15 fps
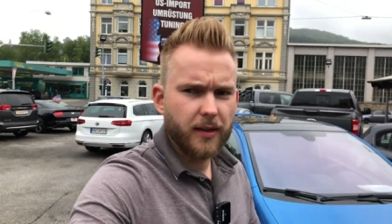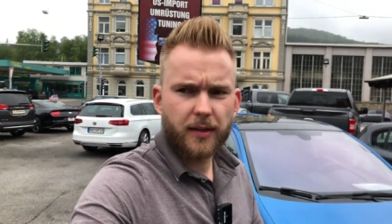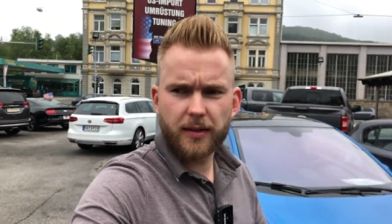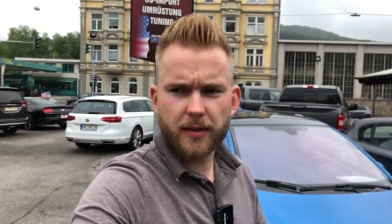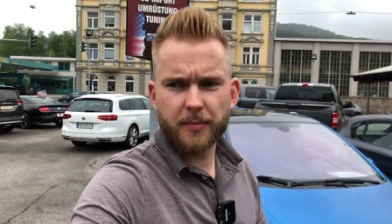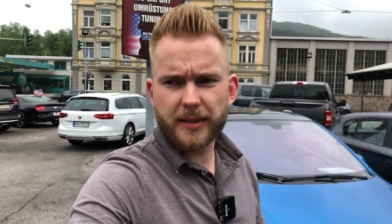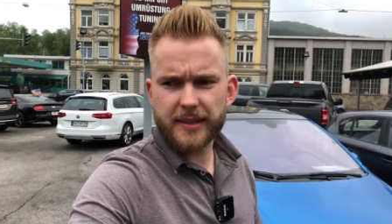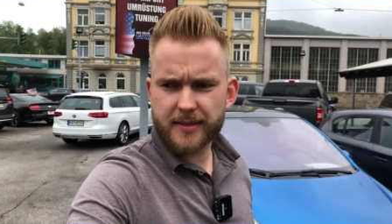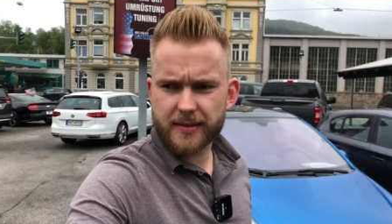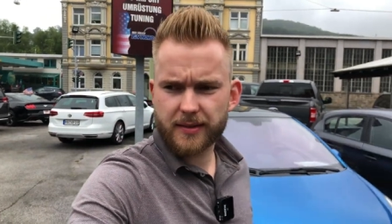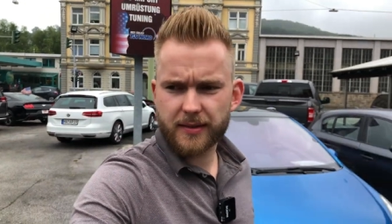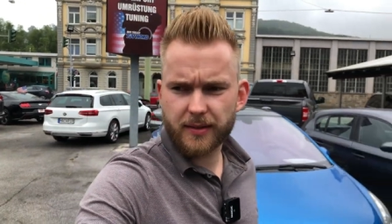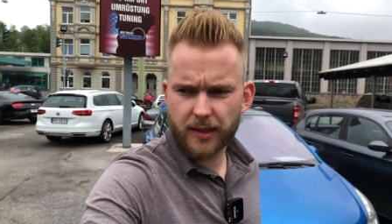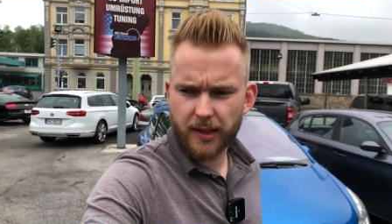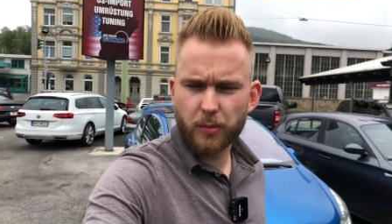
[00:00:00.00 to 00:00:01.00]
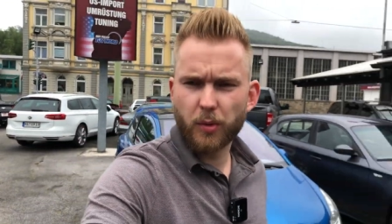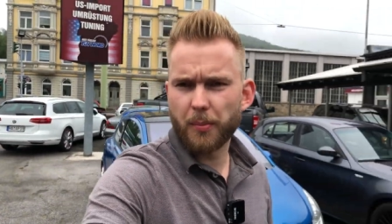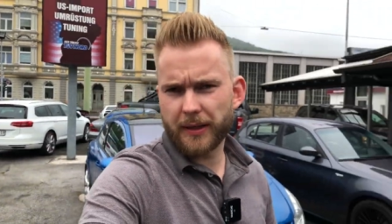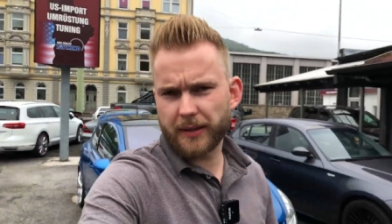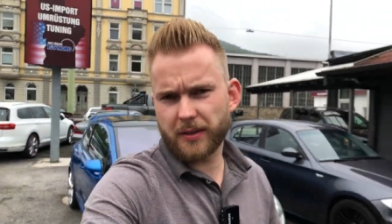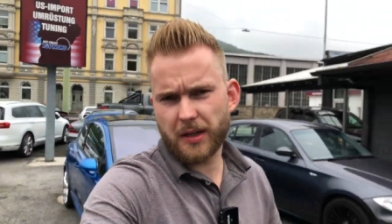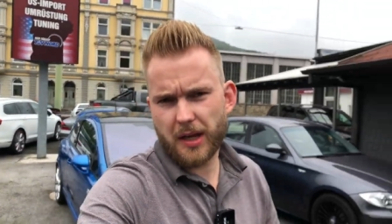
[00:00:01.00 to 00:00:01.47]
Ähm, ist im
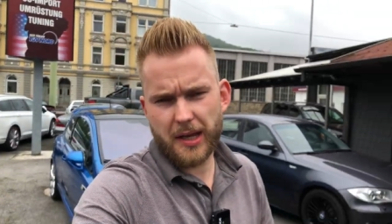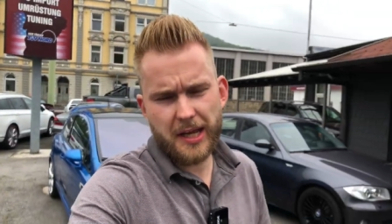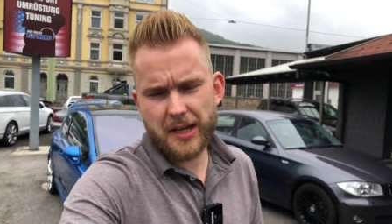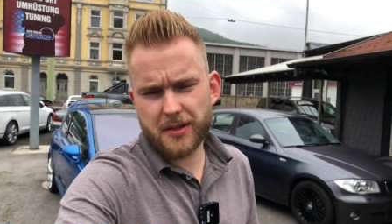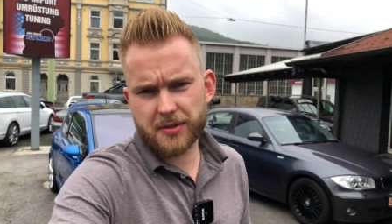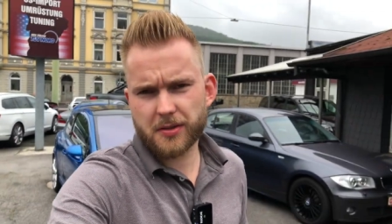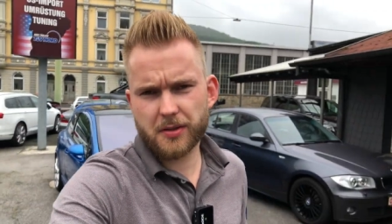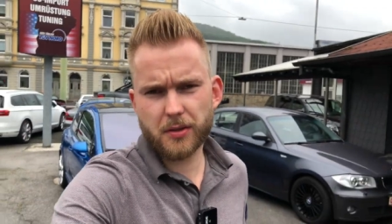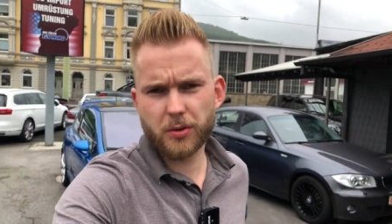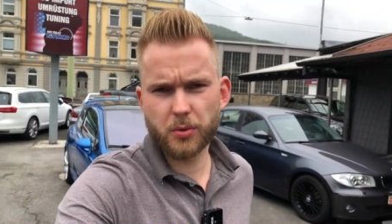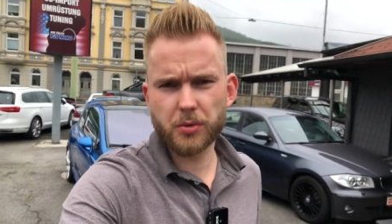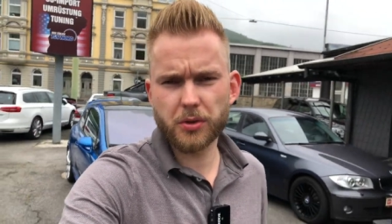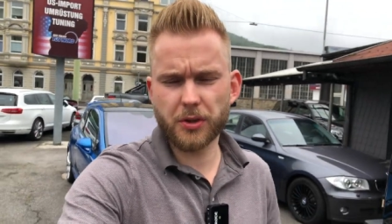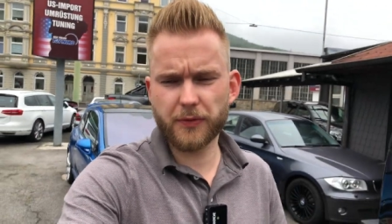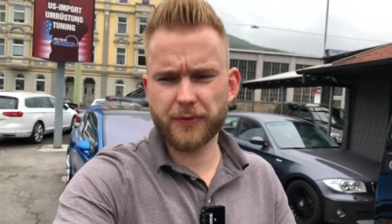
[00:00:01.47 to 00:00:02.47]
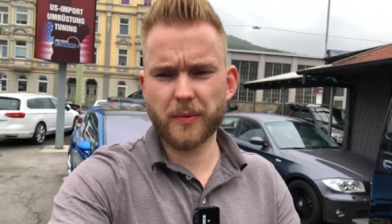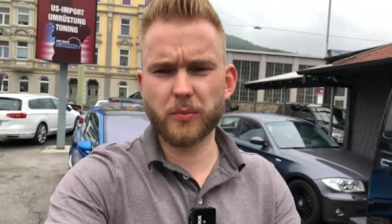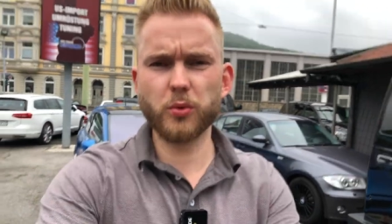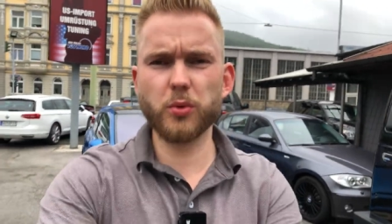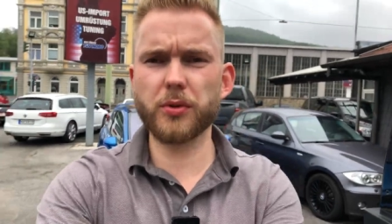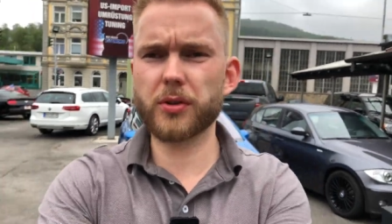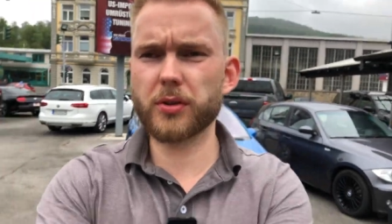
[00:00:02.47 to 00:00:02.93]
Moment der erste und ich
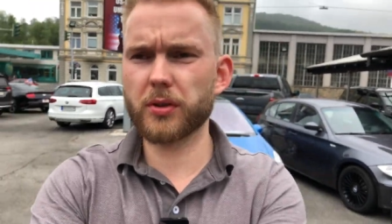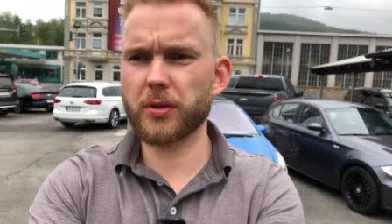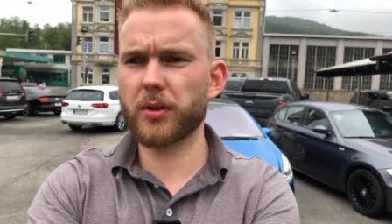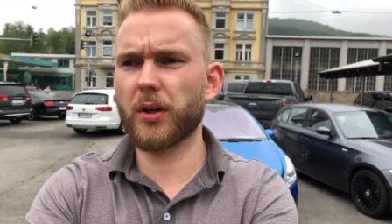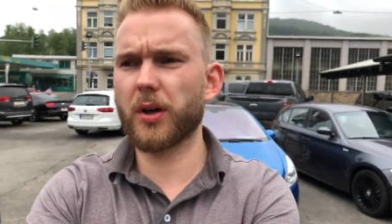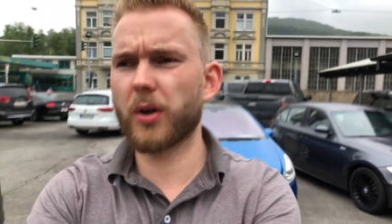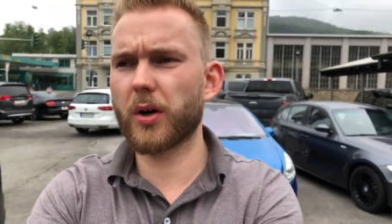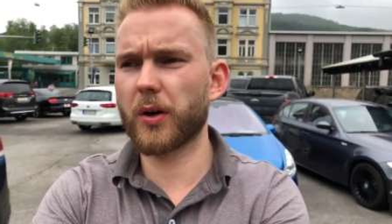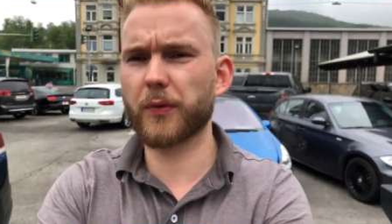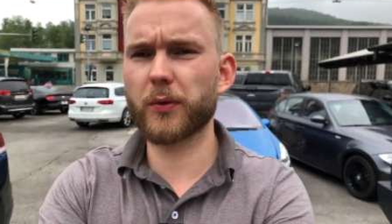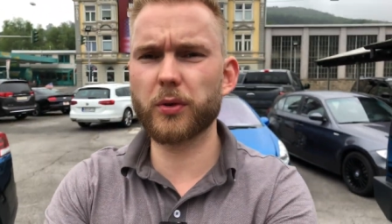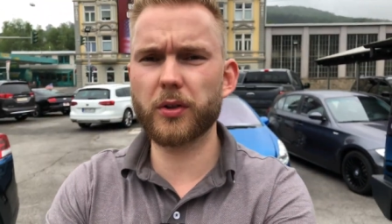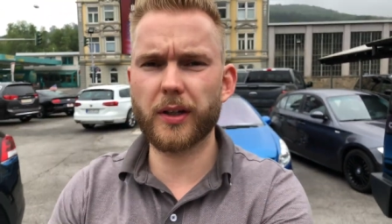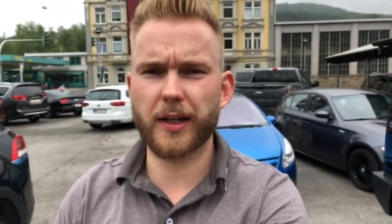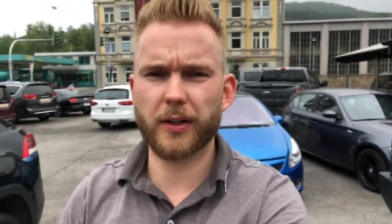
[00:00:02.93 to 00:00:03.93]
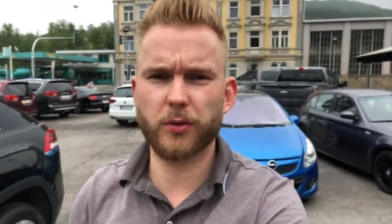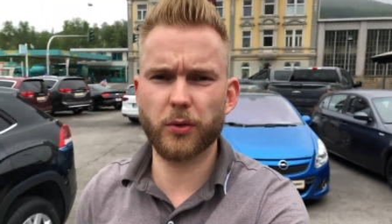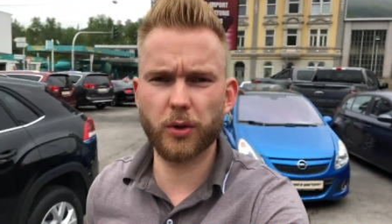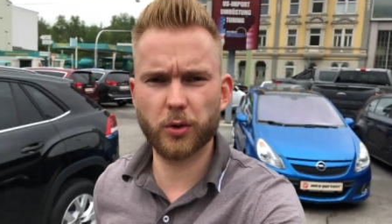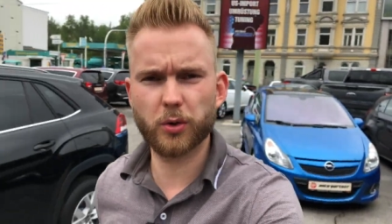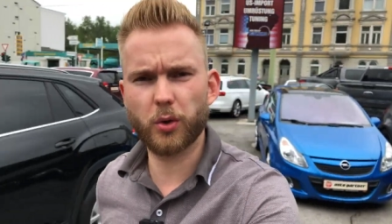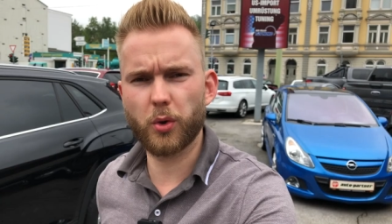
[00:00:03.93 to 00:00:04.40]
vermute aufgrund der
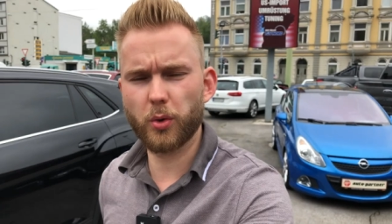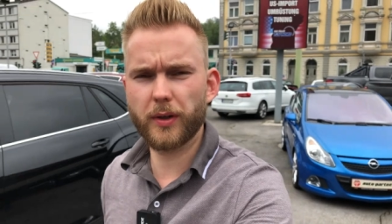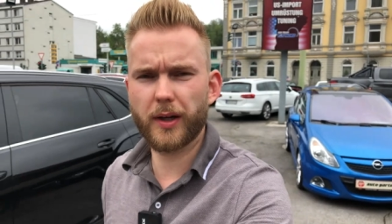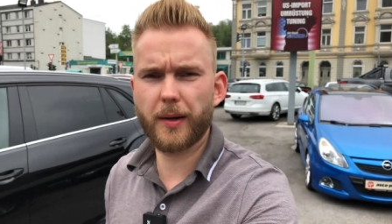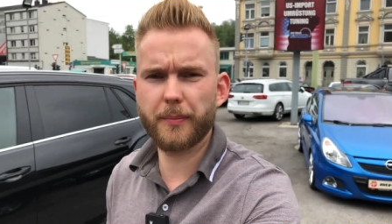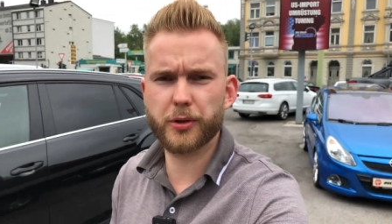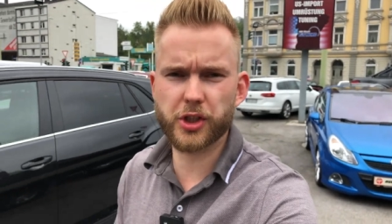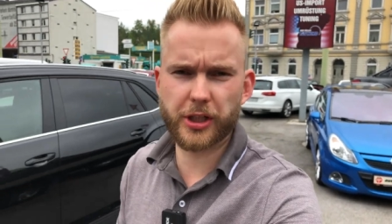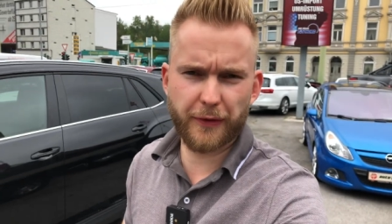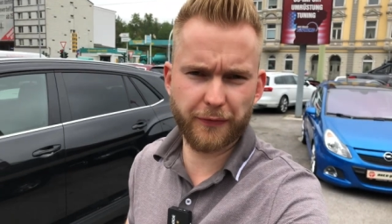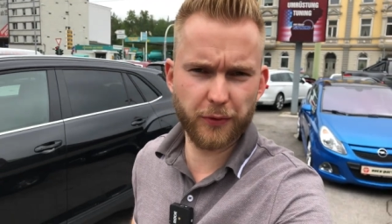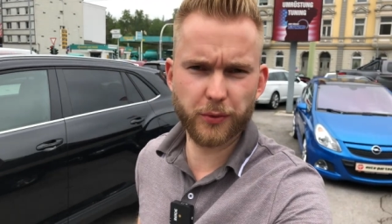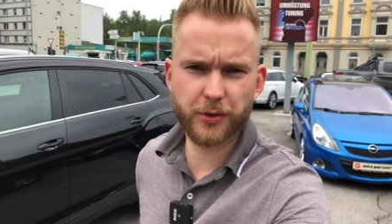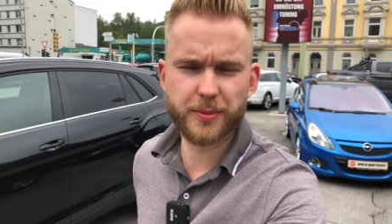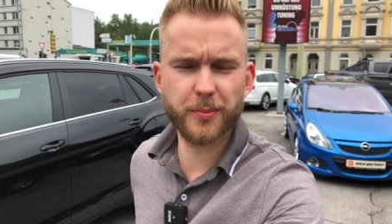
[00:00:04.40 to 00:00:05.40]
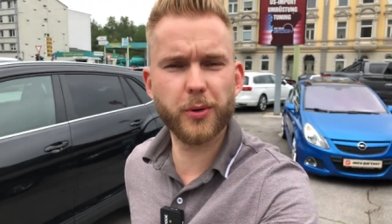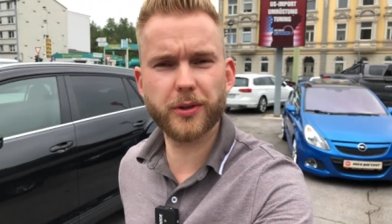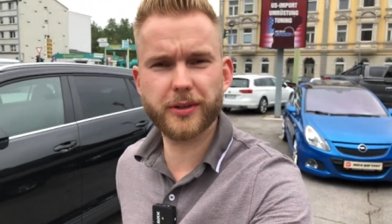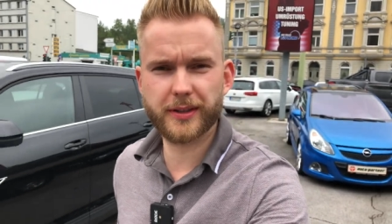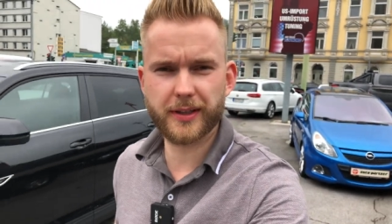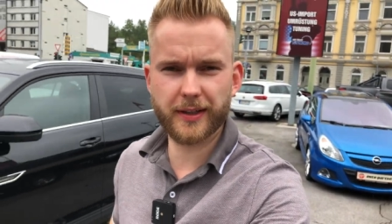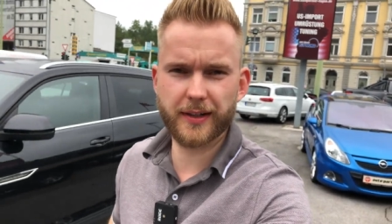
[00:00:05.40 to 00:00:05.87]
aktuellen
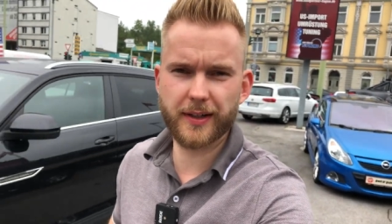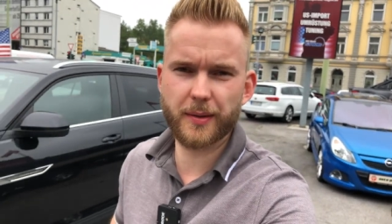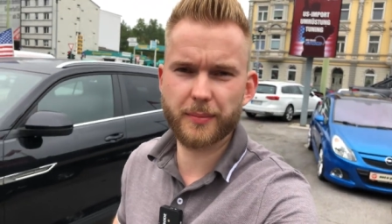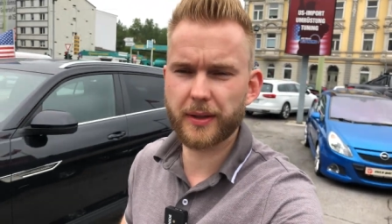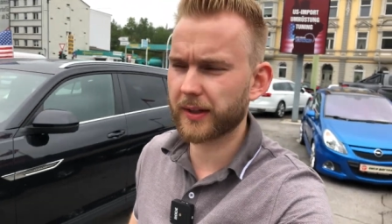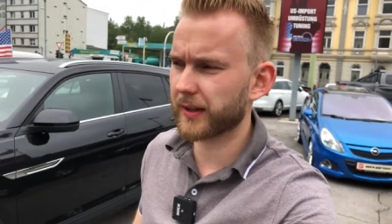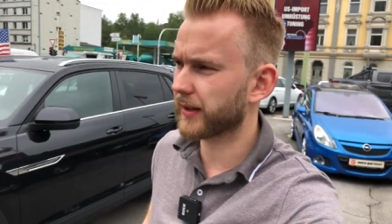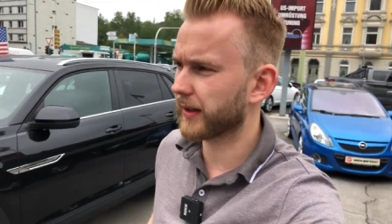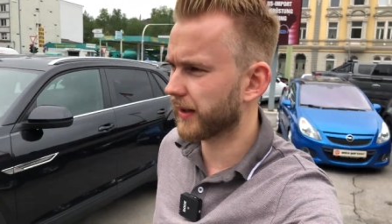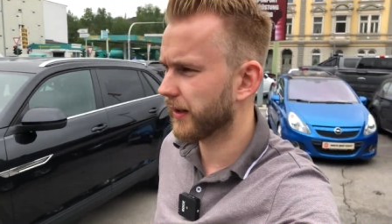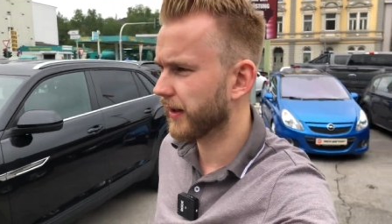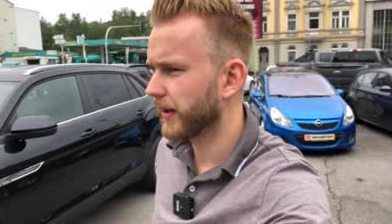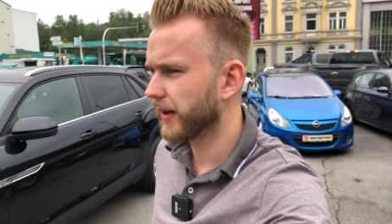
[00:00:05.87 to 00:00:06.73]
Corona-Beschaffungsmöglichkeiten in Amerika